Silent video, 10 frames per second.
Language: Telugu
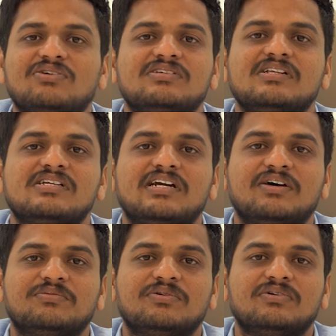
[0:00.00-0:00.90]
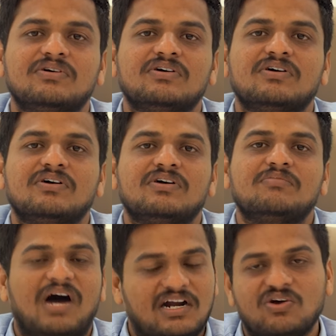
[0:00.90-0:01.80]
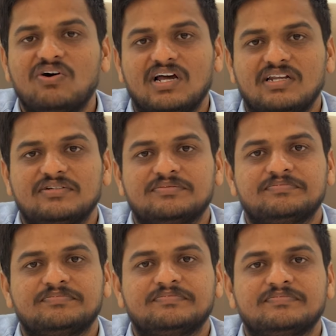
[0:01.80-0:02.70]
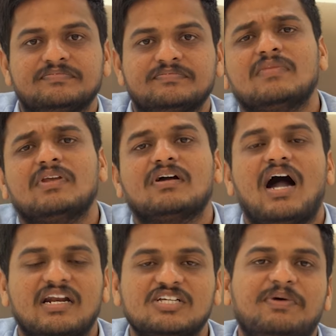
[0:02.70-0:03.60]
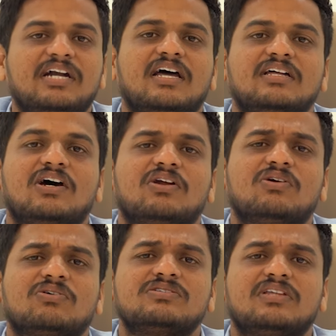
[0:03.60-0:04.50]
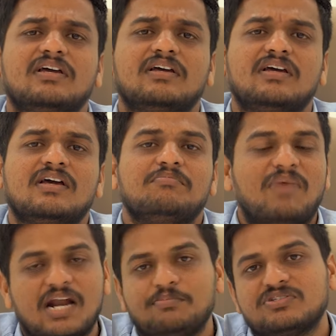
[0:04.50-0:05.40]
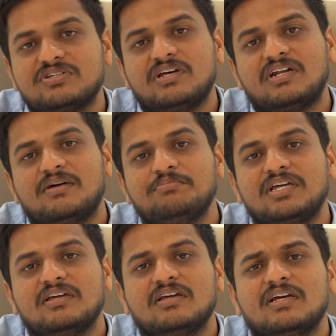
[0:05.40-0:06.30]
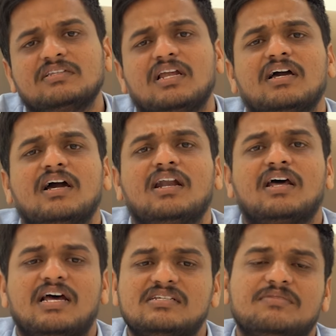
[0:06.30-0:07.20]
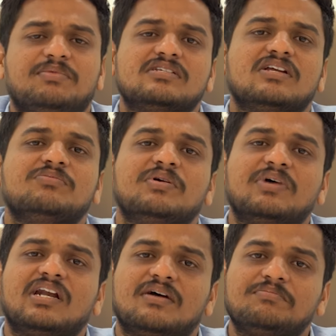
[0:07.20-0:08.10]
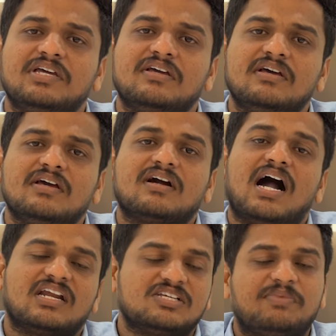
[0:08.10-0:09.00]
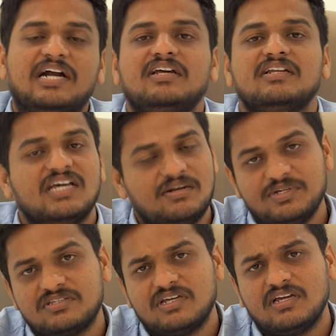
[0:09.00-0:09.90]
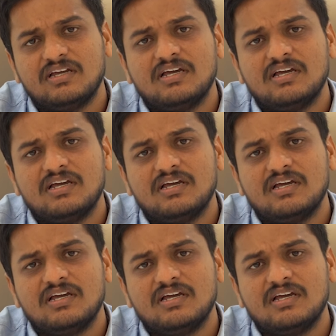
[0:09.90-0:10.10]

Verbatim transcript: ఆలోచనలు చేయడము మానుకోవాలి కాంగ్రెస్ పార్టీ అధికారంలోకి వస్తే మార్పు వస్తుందని నమ్మి తెలంగాణ రాష్ట్ర ప్రజలు మిమ్మల్ని నమ్మి కాంగ్రెస్ పార్టీని గెలిపిస్తే